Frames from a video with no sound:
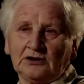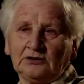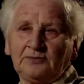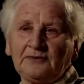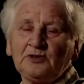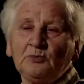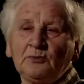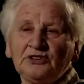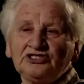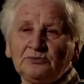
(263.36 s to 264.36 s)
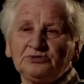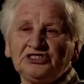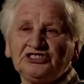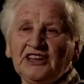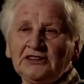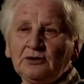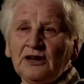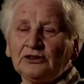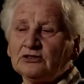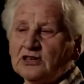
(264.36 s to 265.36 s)
I w pewnym momencie
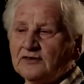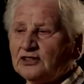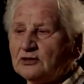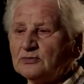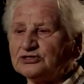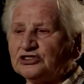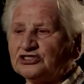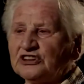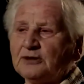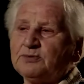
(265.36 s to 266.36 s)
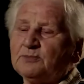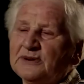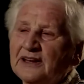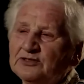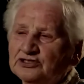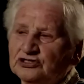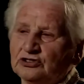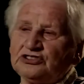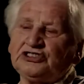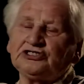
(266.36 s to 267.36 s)
przystanęła, no nie wiadomo, czy chciała poprawić, czy
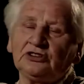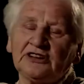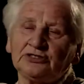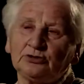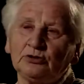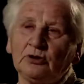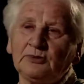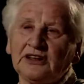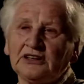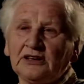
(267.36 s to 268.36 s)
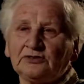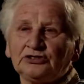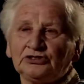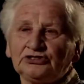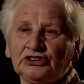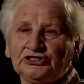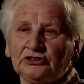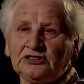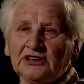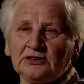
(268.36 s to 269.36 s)
to dziecko na drugą rękę wziąć, czy
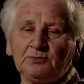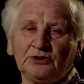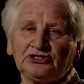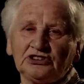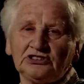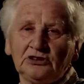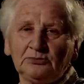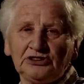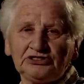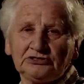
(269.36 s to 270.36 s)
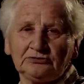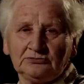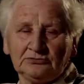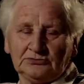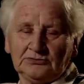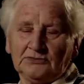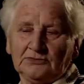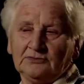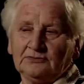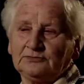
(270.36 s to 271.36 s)
co. Taki poczet Niemiec.
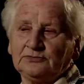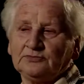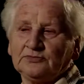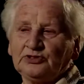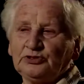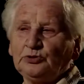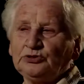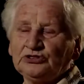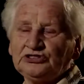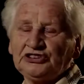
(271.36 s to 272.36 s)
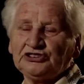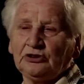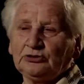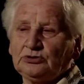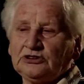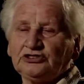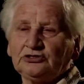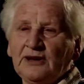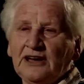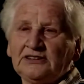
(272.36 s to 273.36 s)
Wziął i to dziecko, które
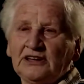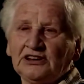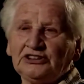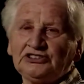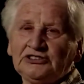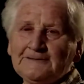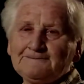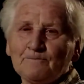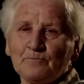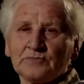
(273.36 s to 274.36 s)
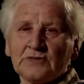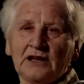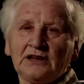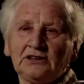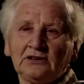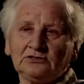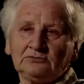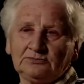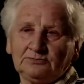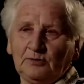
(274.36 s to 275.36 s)
trzymała na ręce, a na
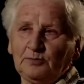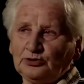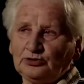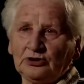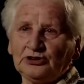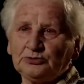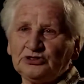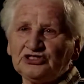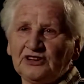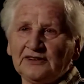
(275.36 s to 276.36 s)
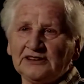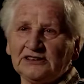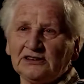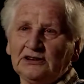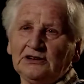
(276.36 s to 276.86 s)
poboczu rosły drzewa, nie?